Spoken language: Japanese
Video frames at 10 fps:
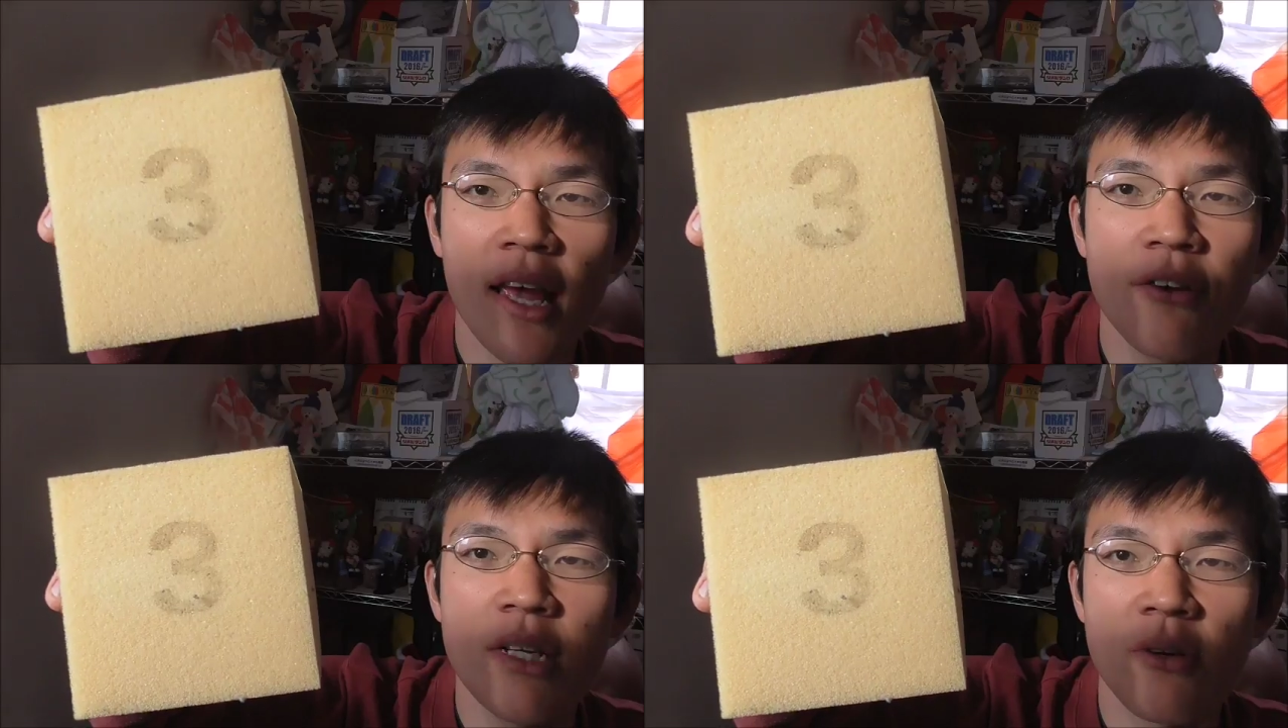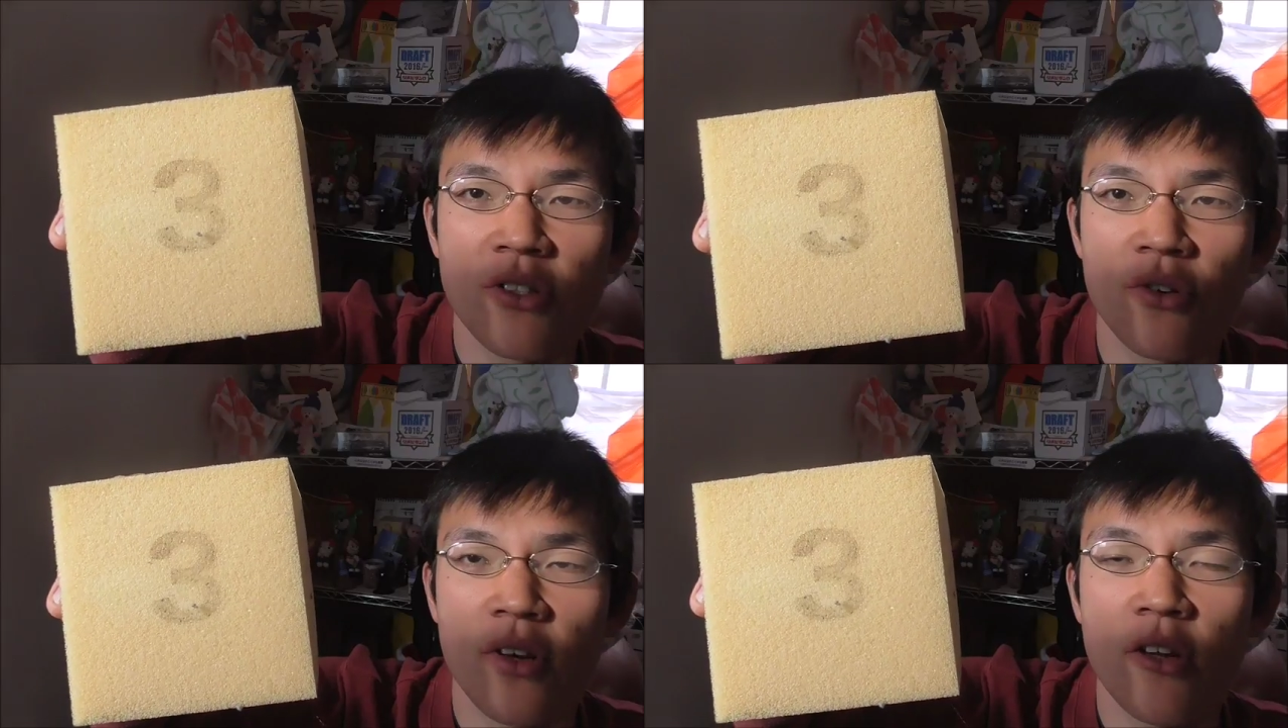分け合うにも
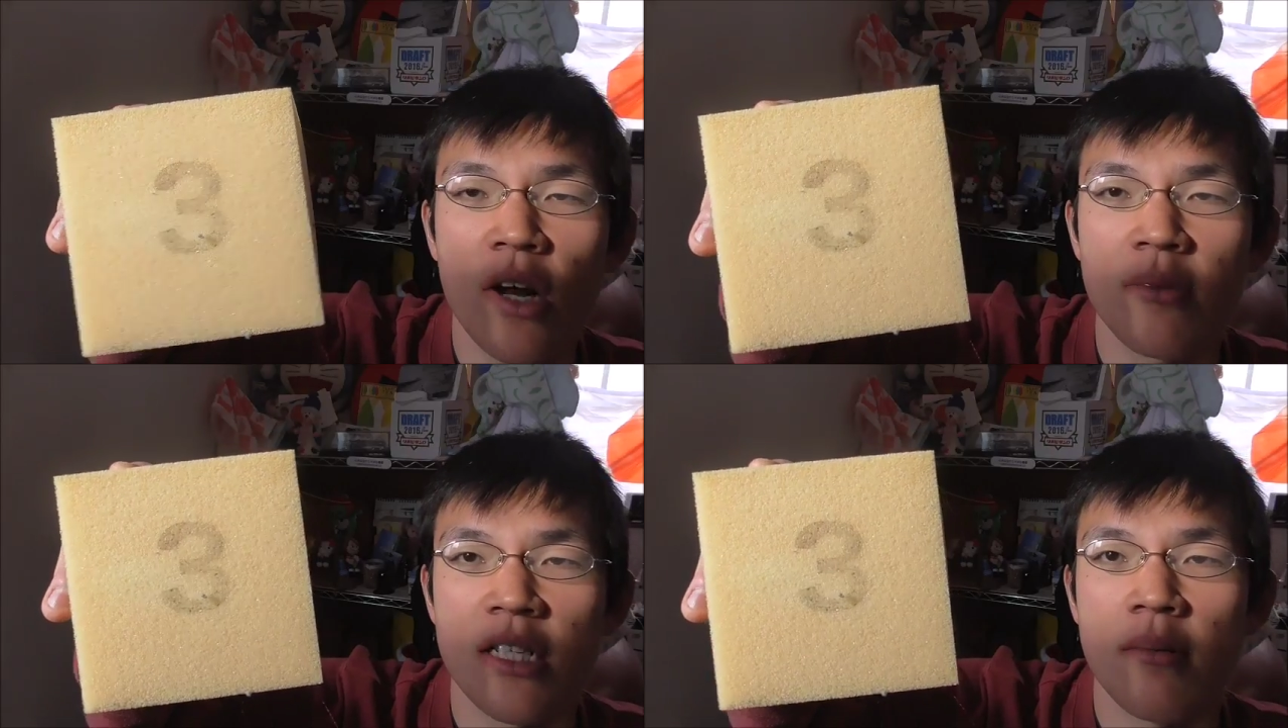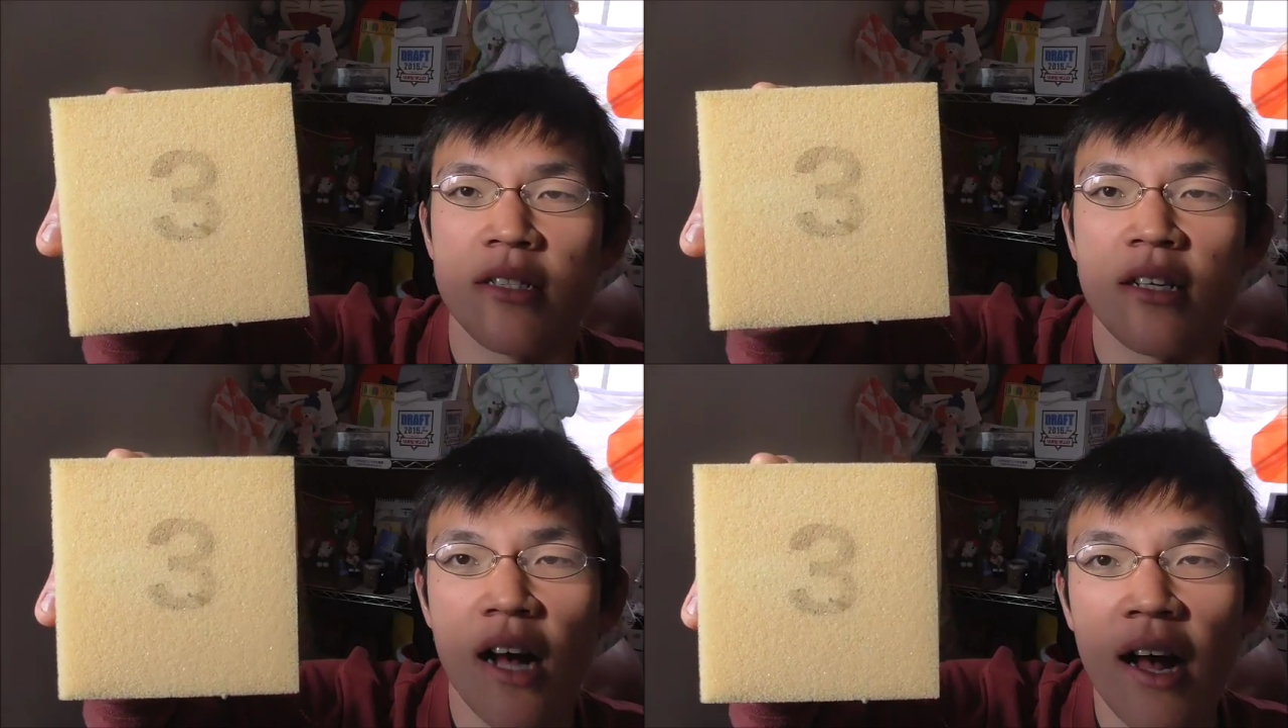ちょうどいいのかもしれ
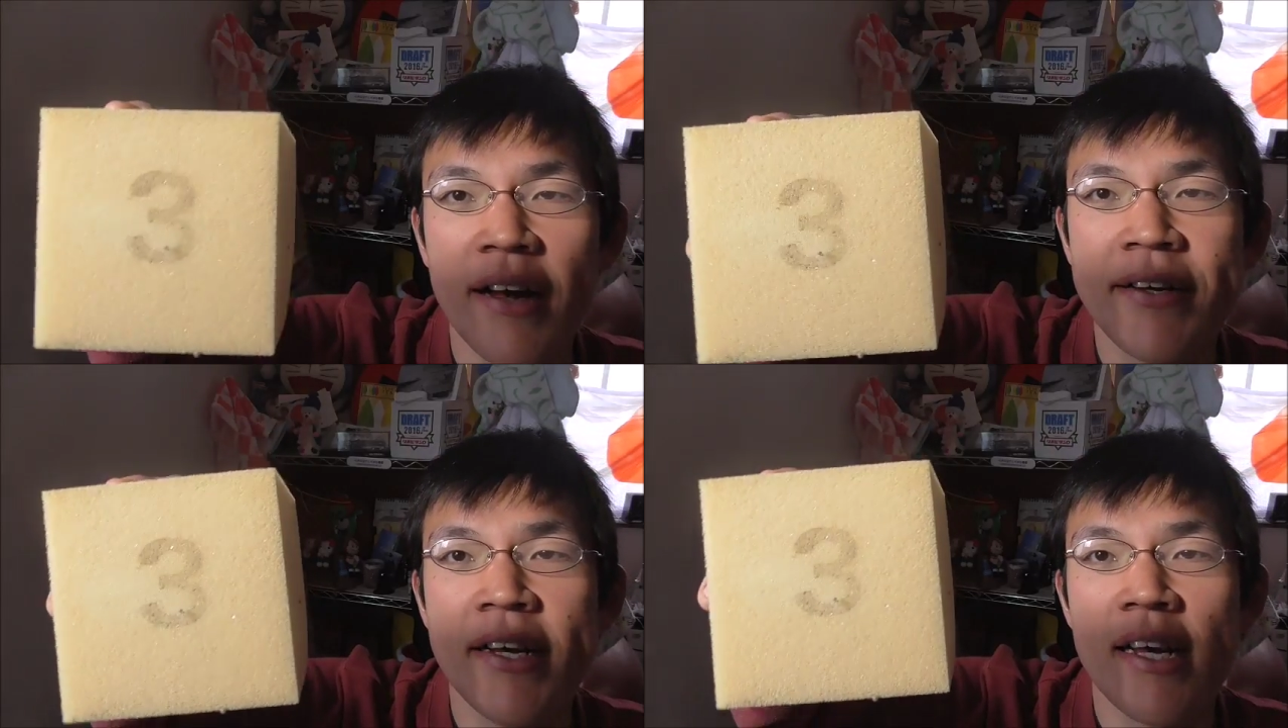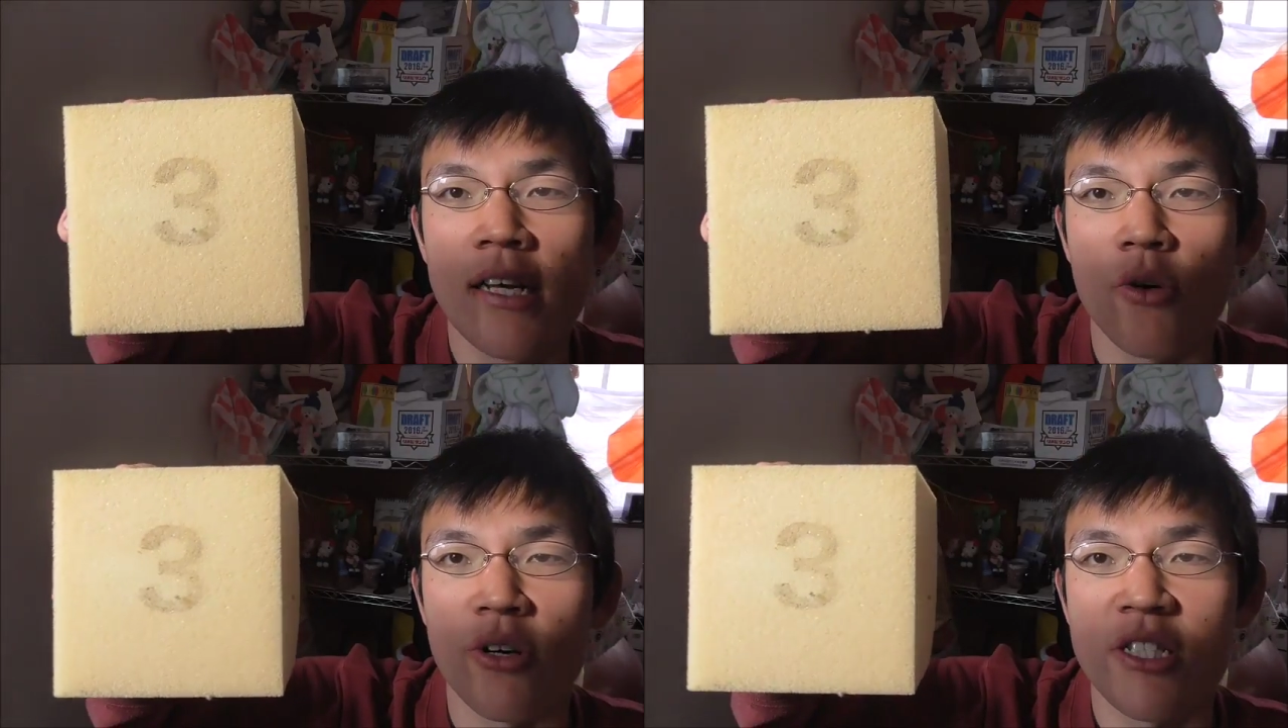ませんが
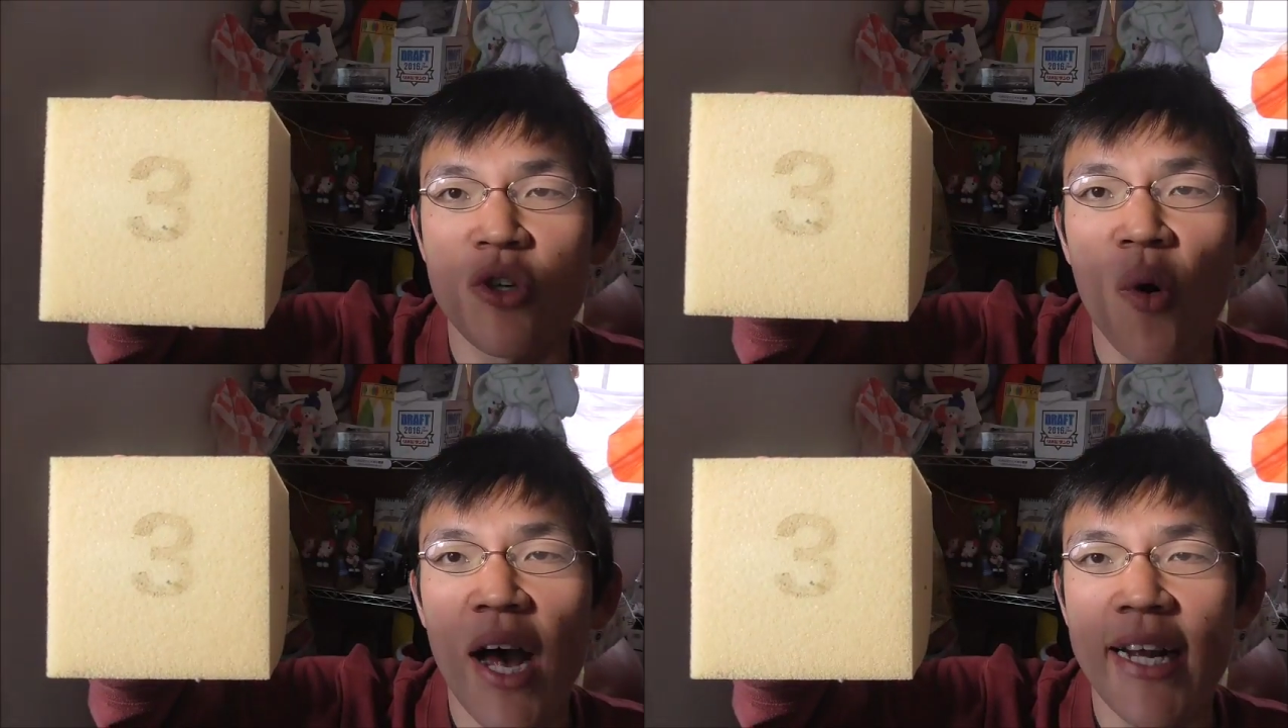ご視聴